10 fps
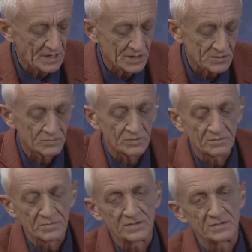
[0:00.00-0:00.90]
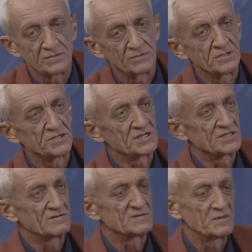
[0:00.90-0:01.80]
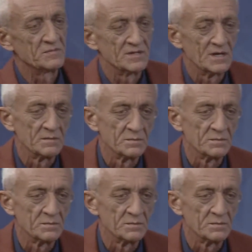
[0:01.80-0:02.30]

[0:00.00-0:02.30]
Хорошо, вот мы сегодня часто вспоминаем